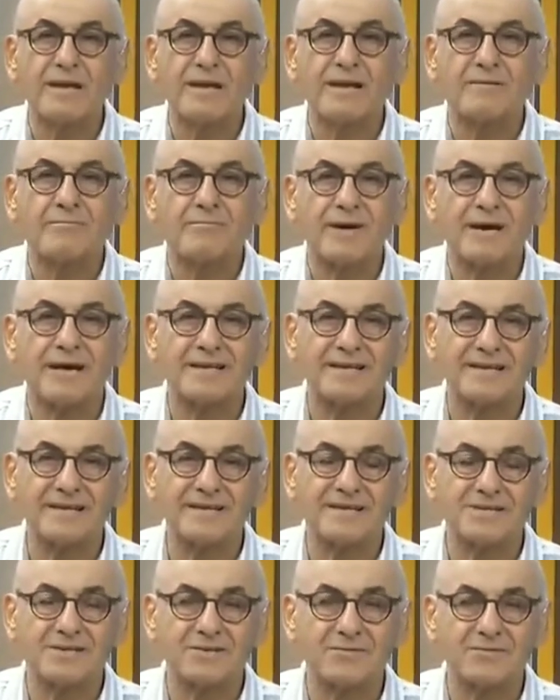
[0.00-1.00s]
Perdeyi
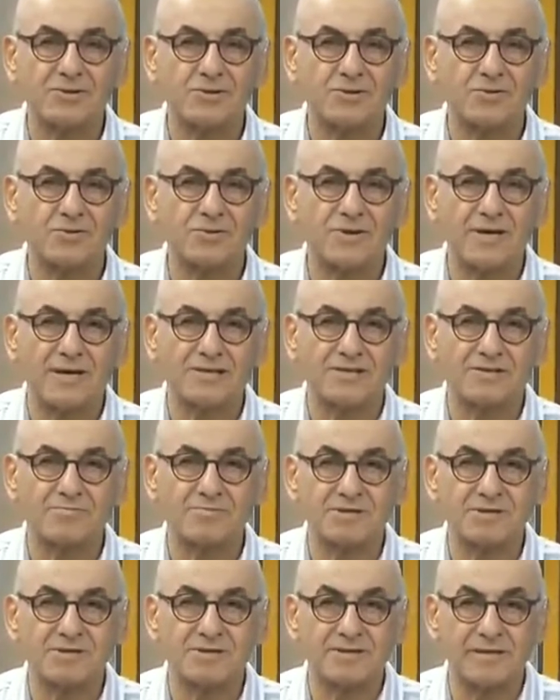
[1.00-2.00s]
Çavuşoğlu
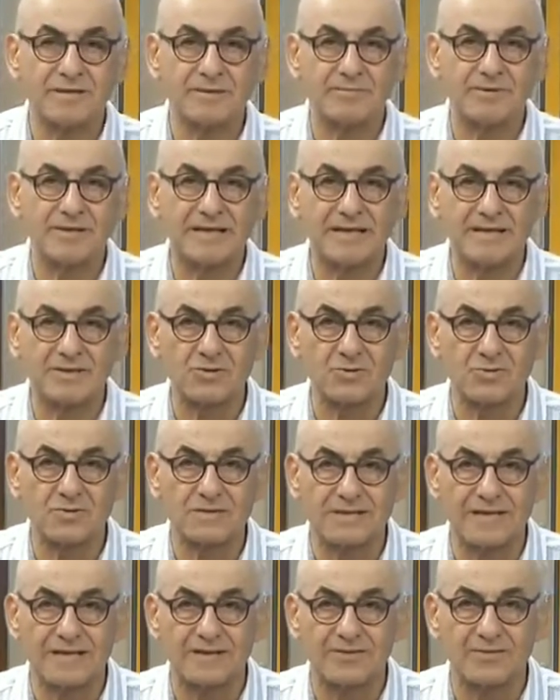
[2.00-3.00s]
açmıştı. Tepkiler çok
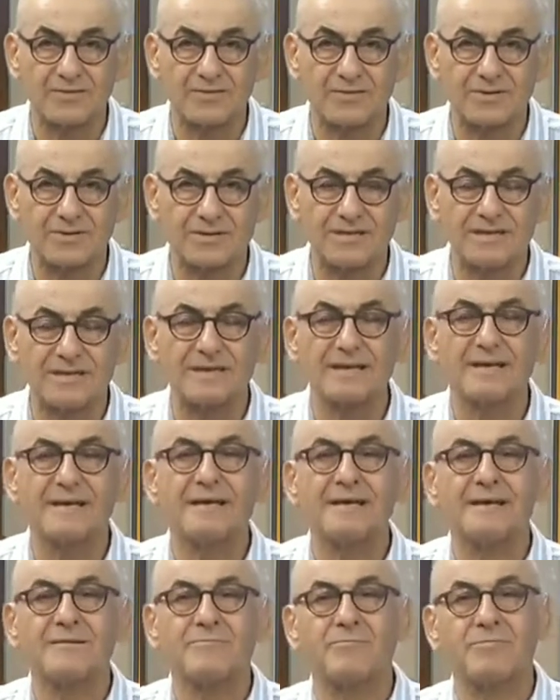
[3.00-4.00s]
sert olunca
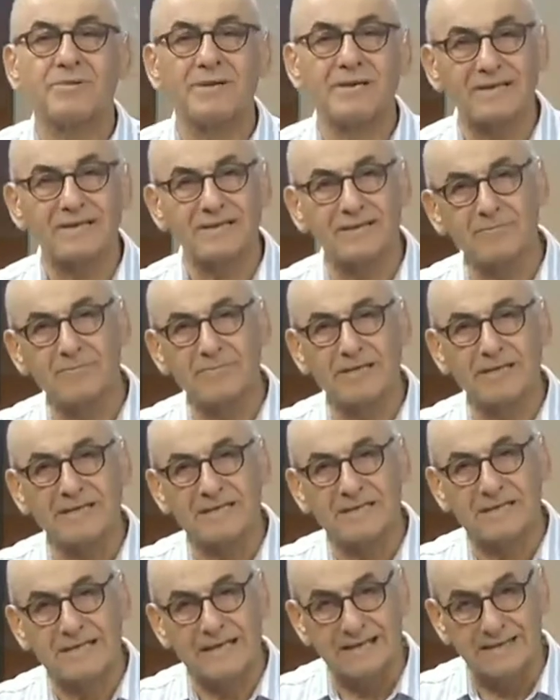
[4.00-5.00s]
bir adım
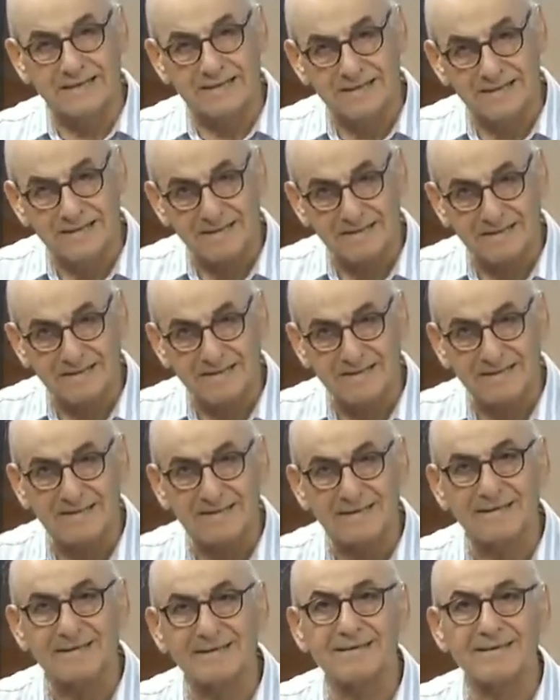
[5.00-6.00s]
geriden
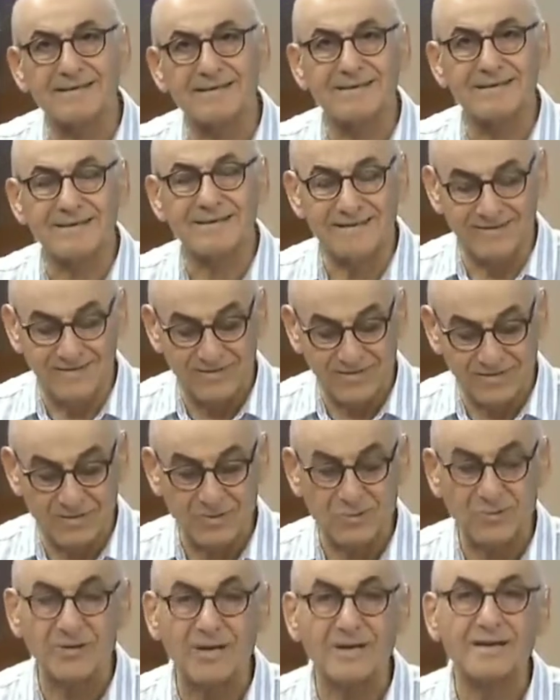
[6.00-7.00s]
e,
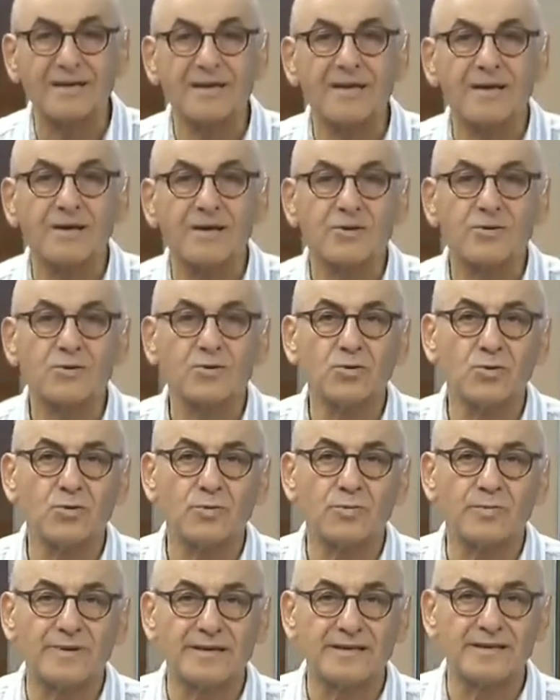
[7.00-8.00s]
götürüyorlar. Doğu
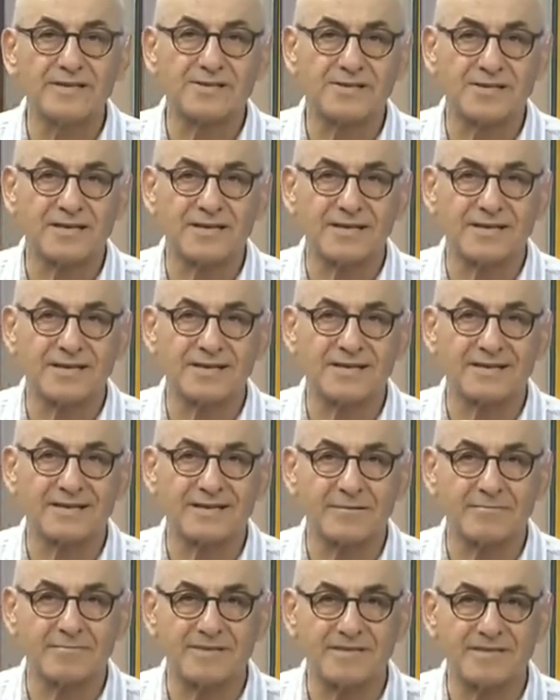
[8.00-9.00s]
Perinçek
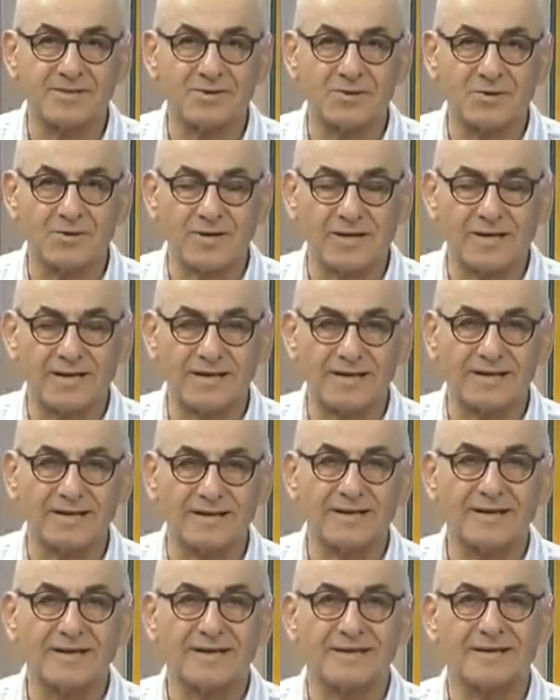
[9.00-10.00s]
temsilci olarak
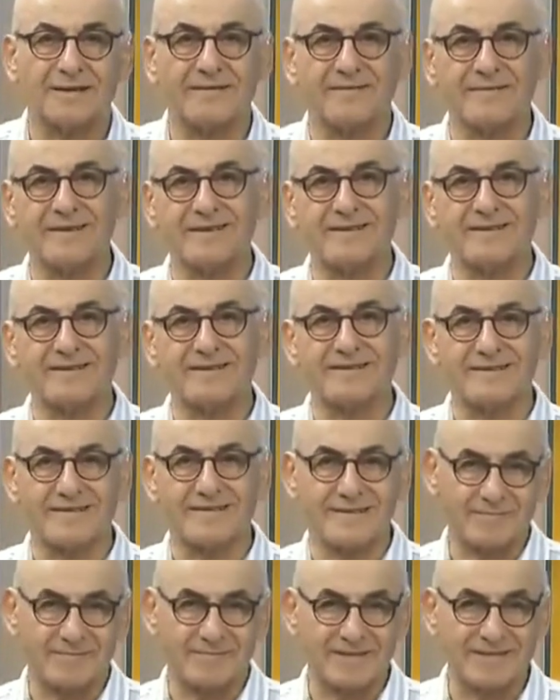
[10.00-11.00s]
devletin
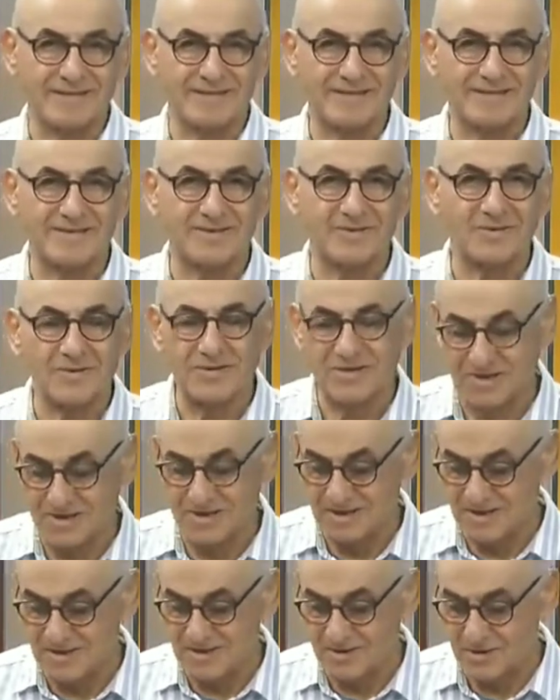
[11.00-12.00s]
temsilcisi öyle
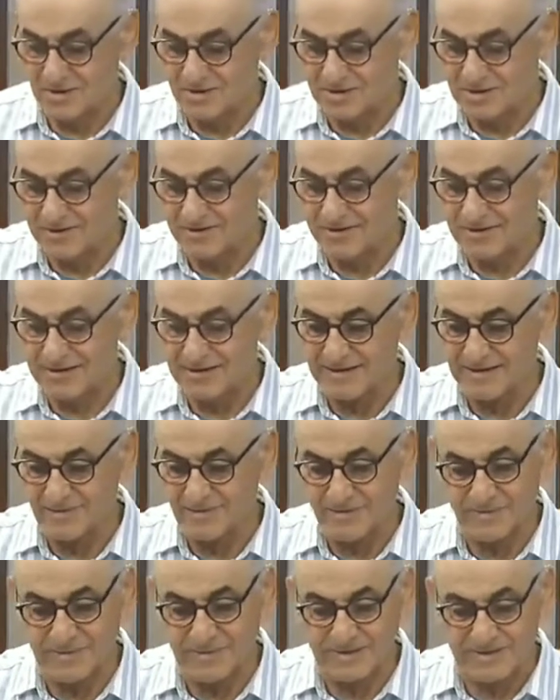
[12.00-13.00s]
şeyleri çok sever Doğu
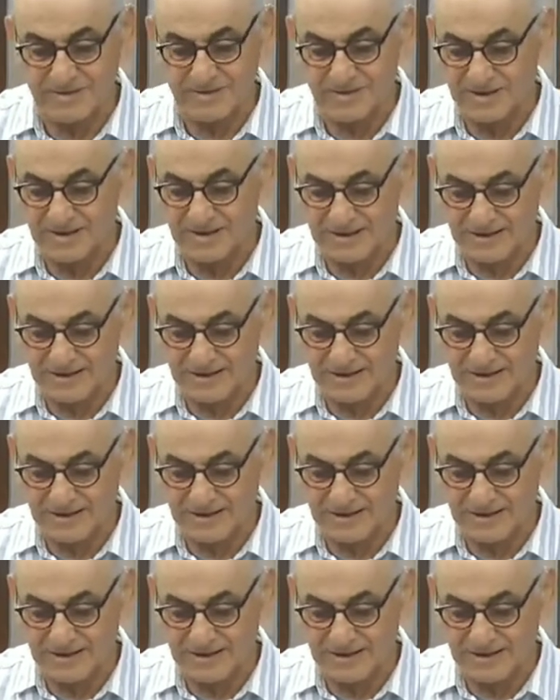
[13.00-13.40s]
Perinçek.